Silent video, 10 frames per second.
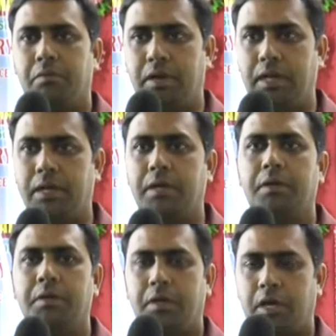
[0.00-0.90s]
వాళ్ళ
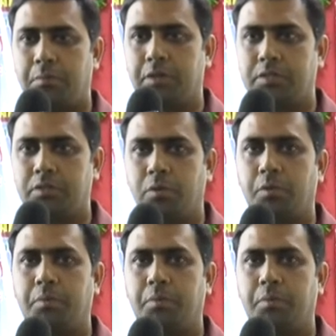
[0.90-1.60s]
అనుమతితో